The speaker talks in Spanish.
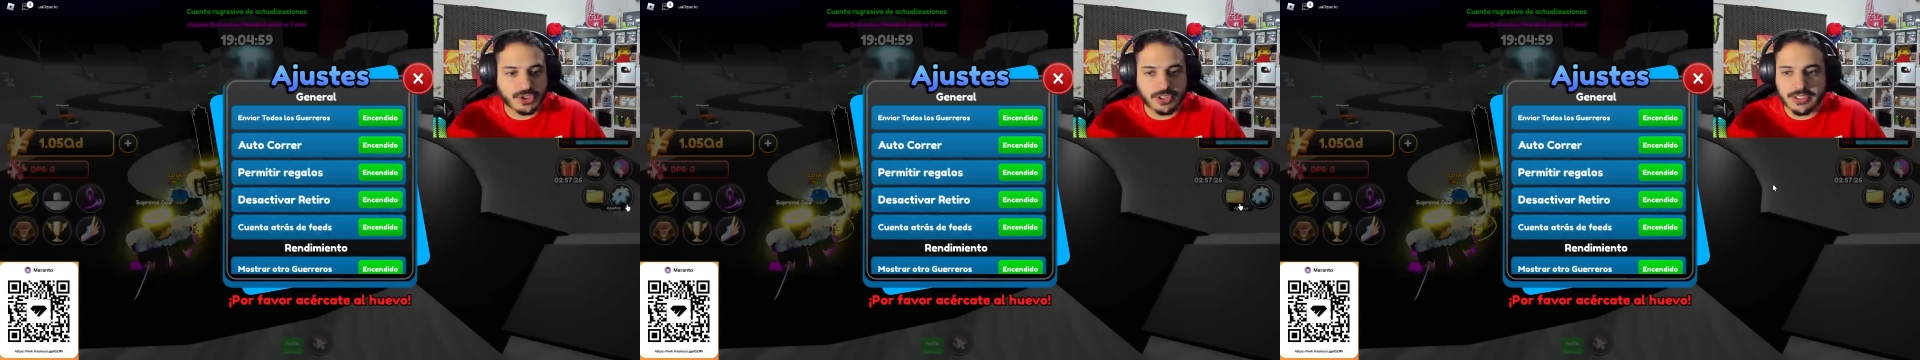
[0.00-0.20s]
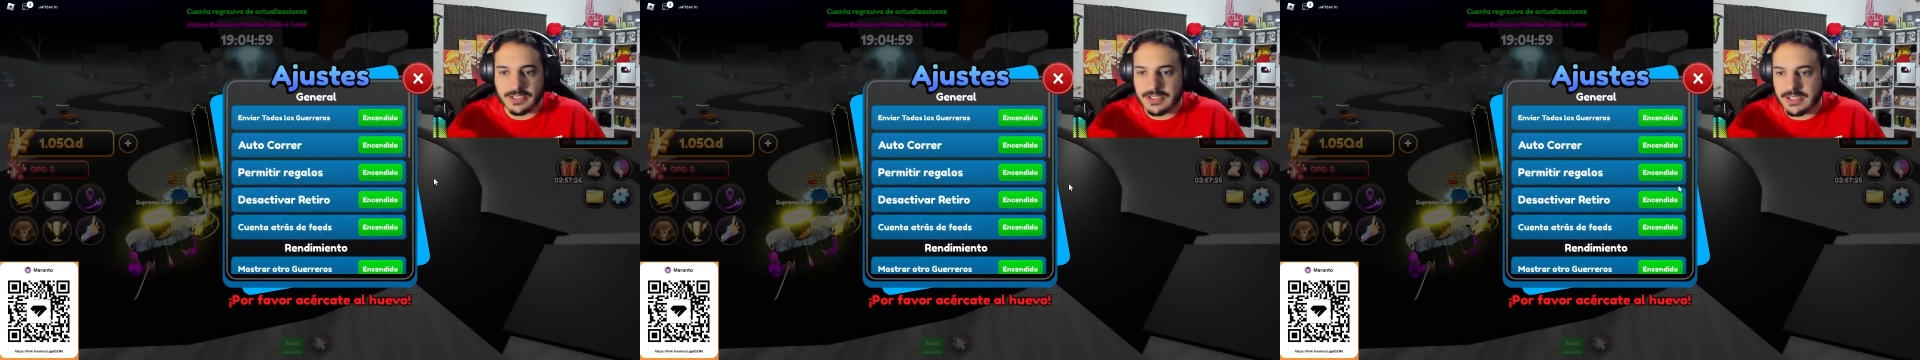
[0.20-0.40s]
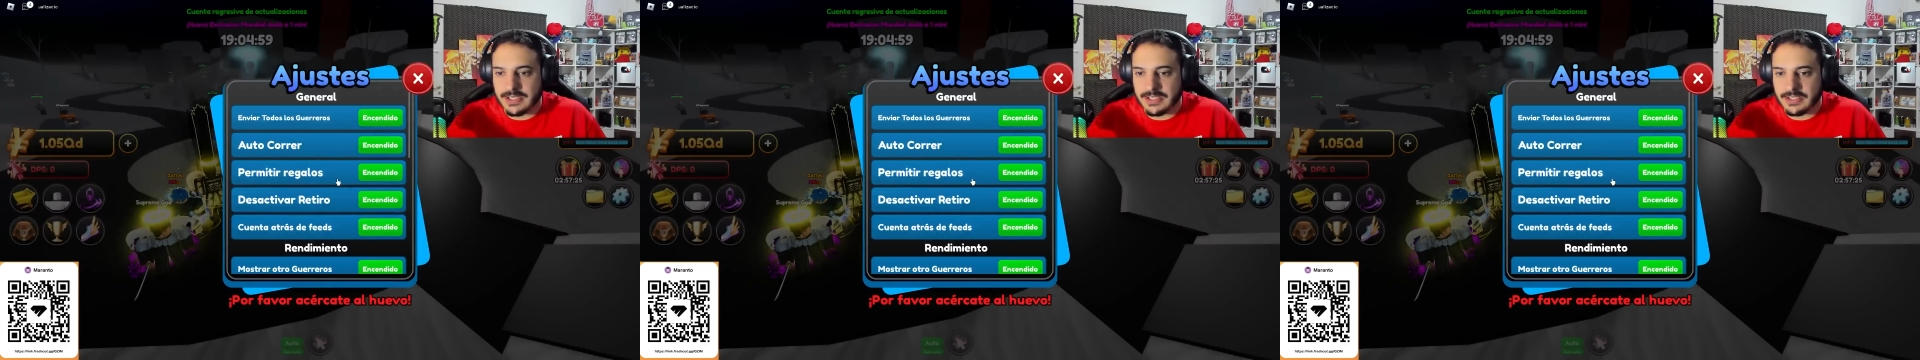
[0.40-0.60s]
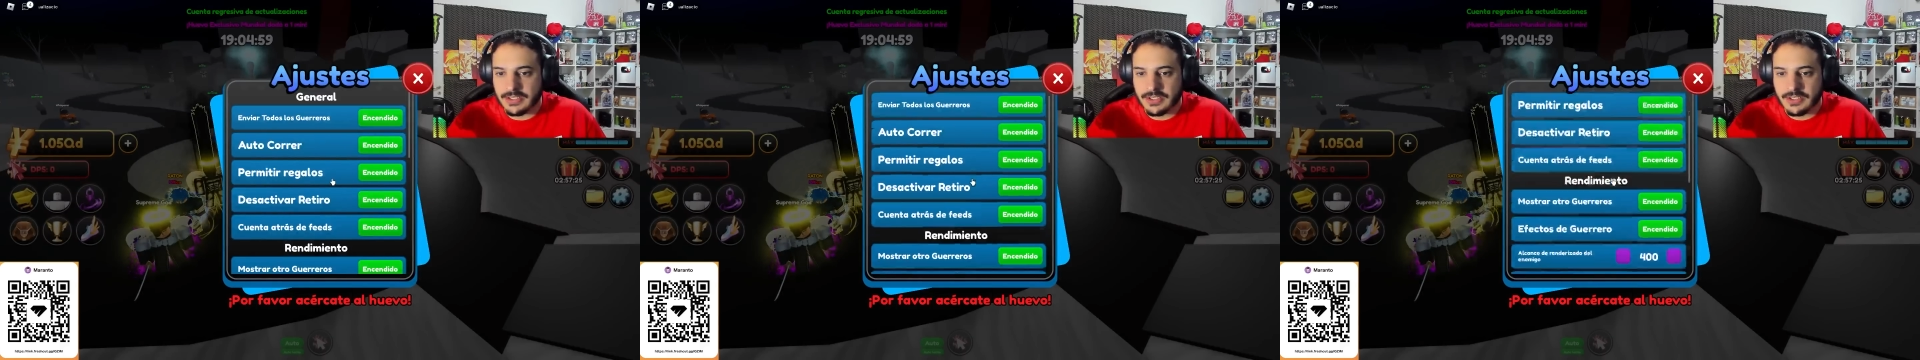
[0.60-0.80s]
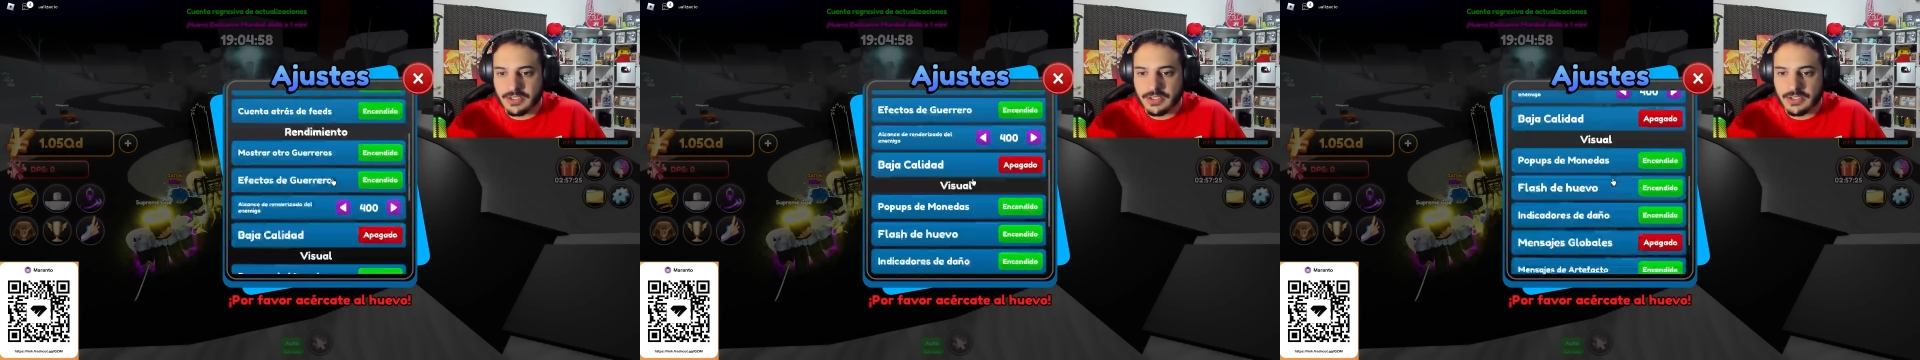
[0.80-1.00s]
acá
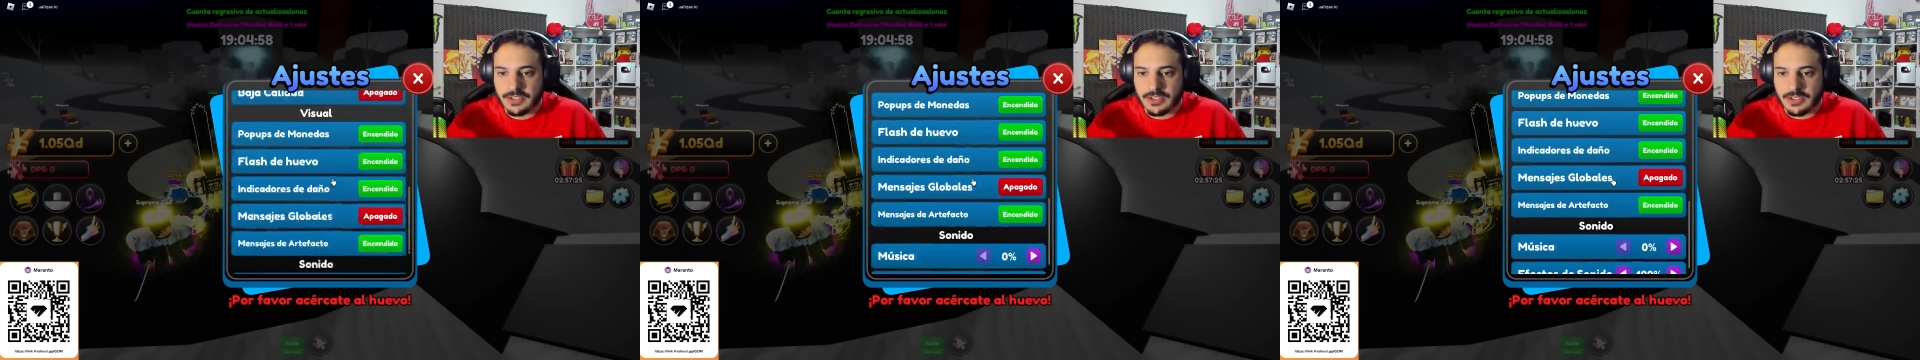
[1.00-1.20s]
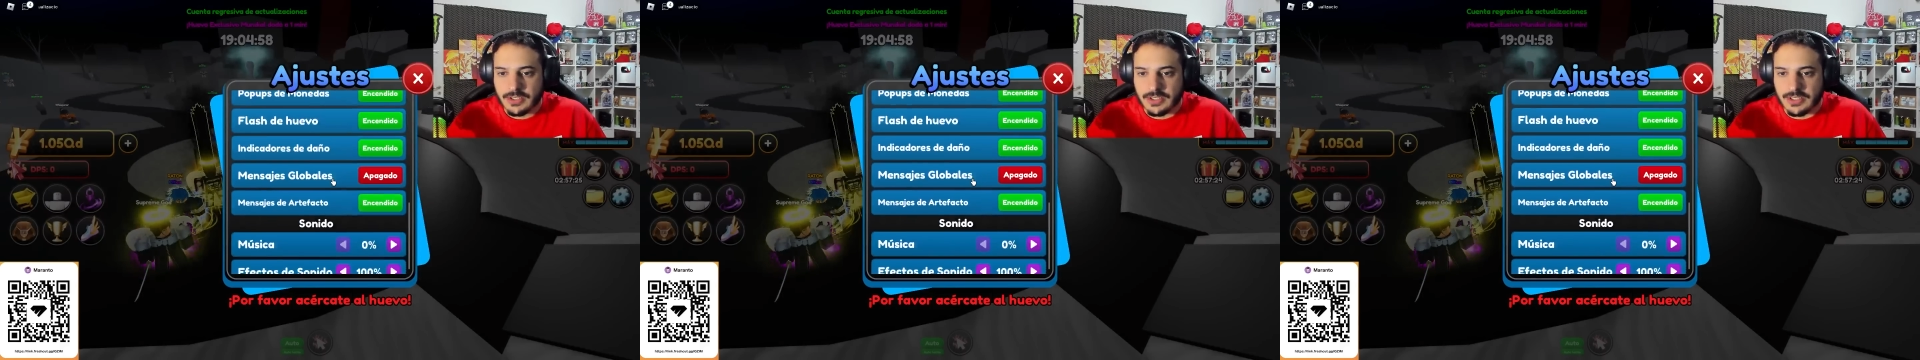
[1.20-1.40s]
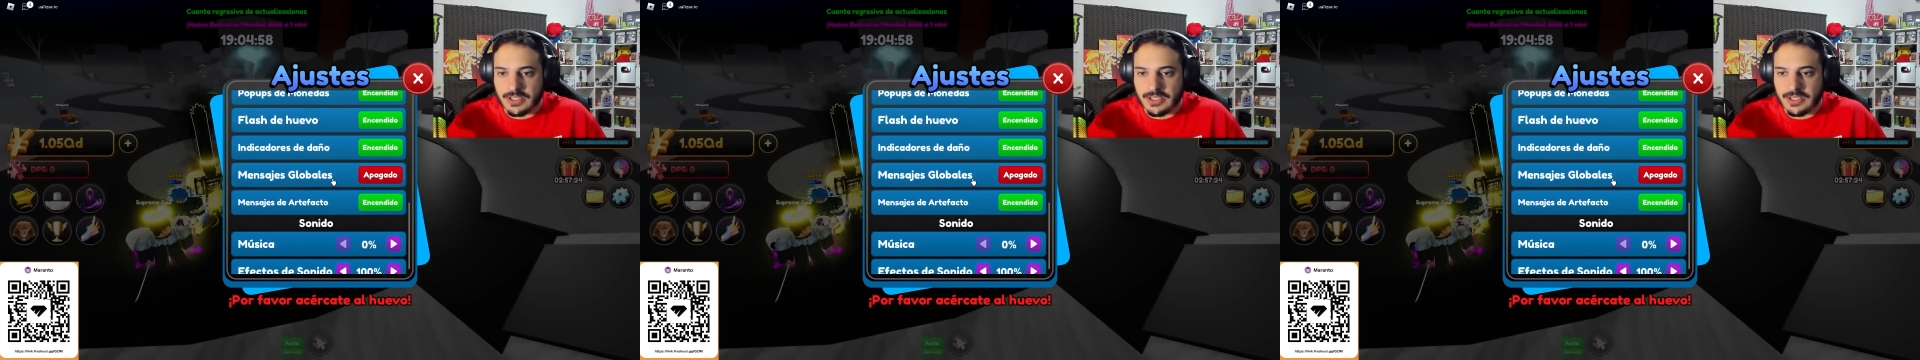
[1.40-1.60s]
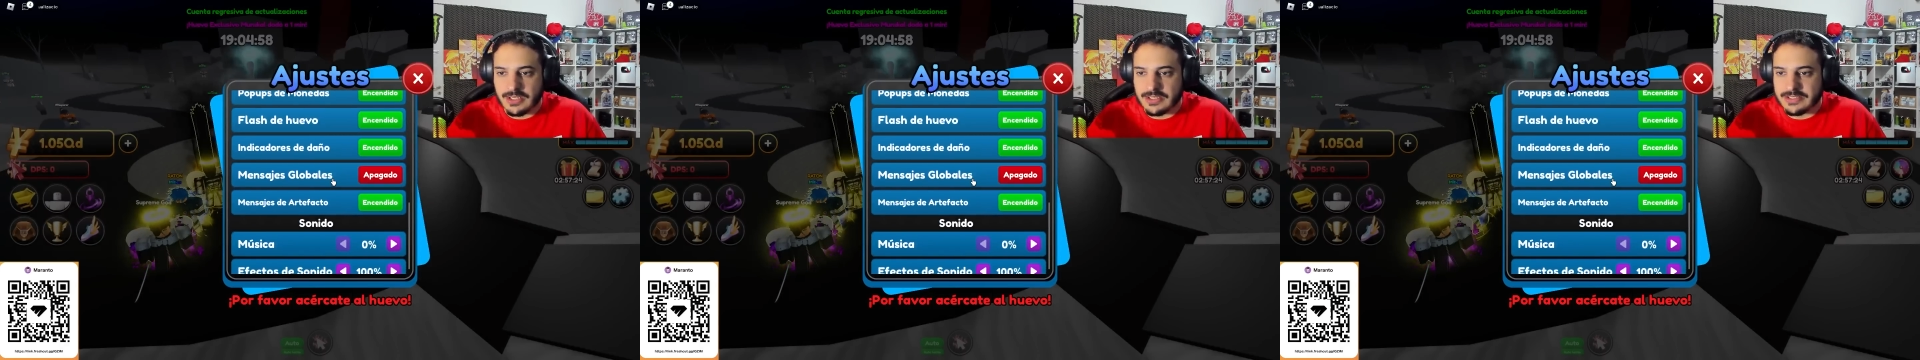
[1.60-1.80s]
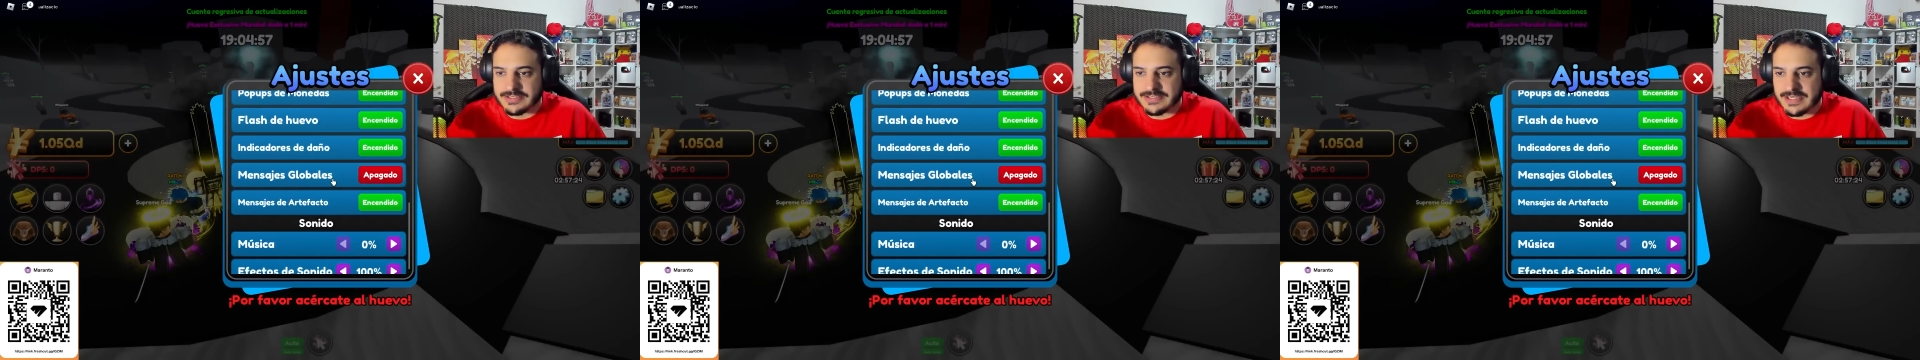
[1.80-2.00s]
y
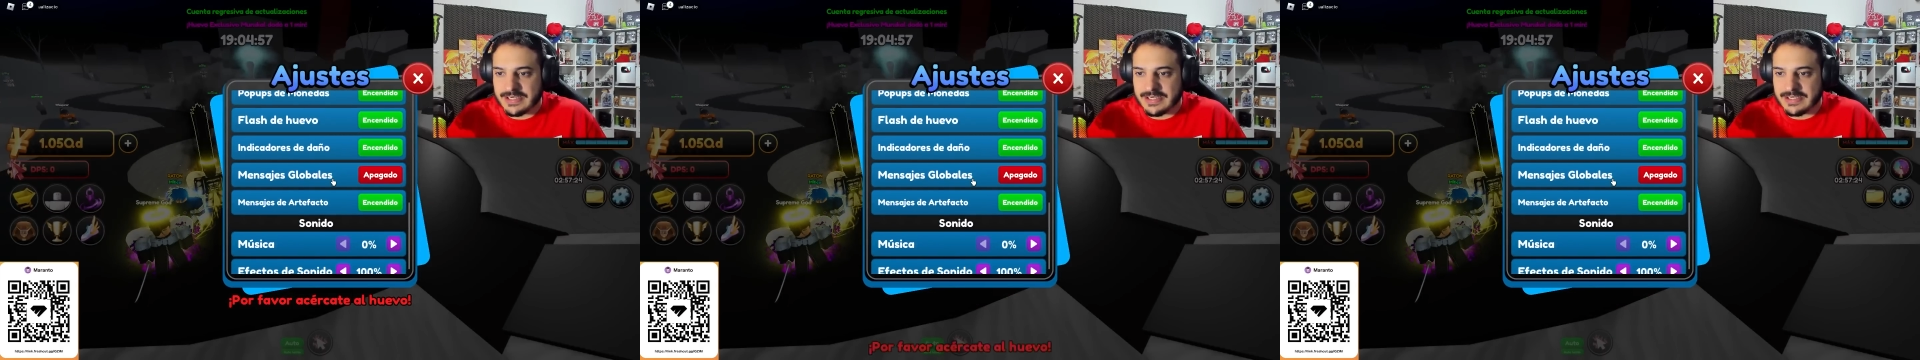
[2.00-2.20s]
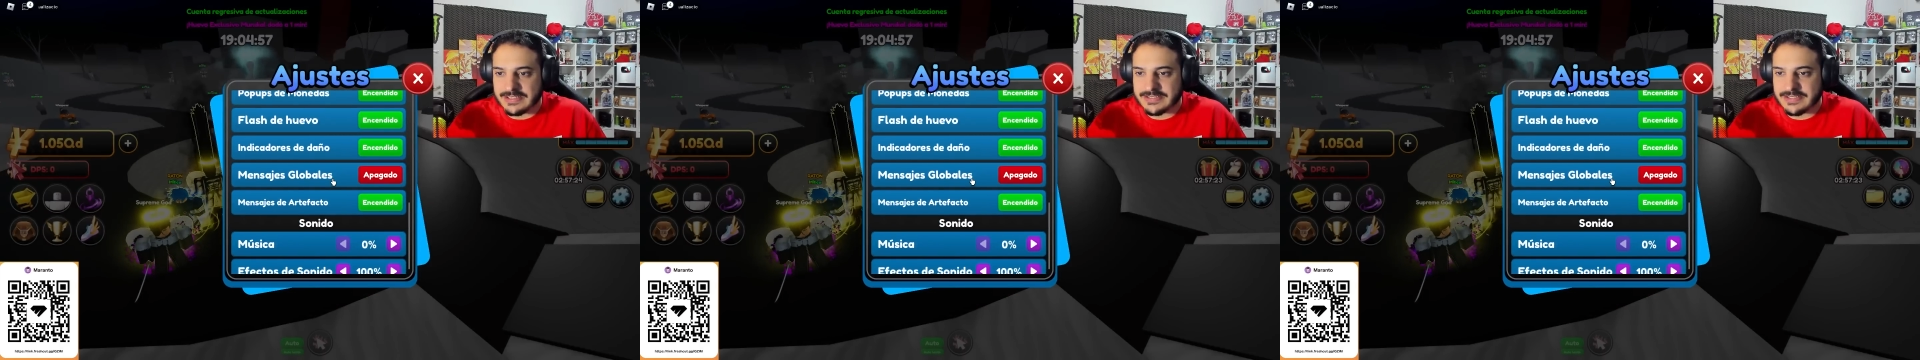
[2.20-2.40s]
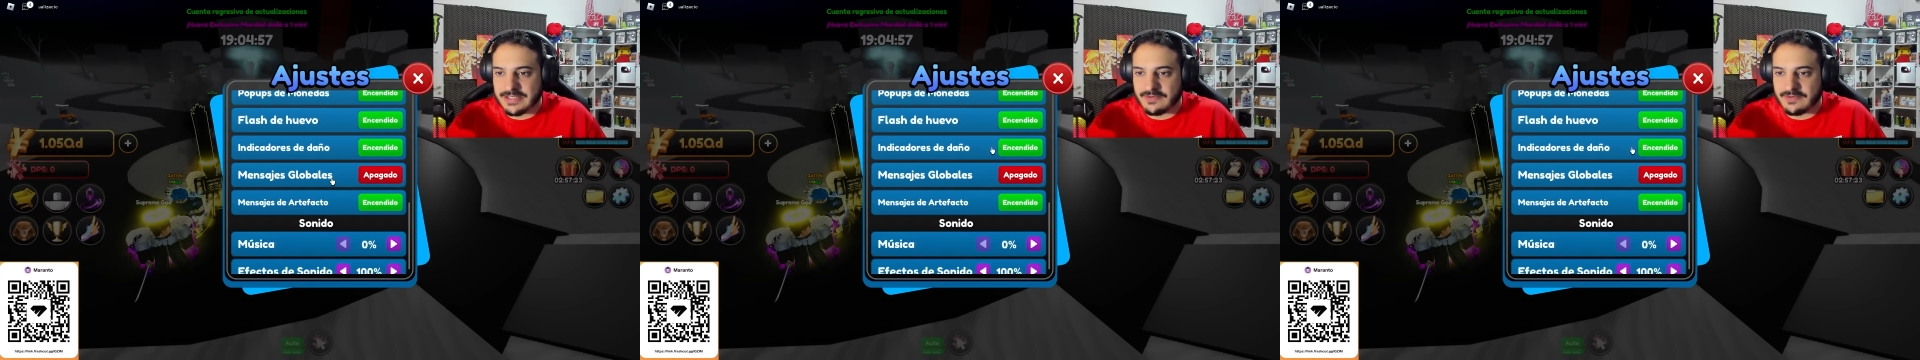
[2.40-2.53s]
le sacás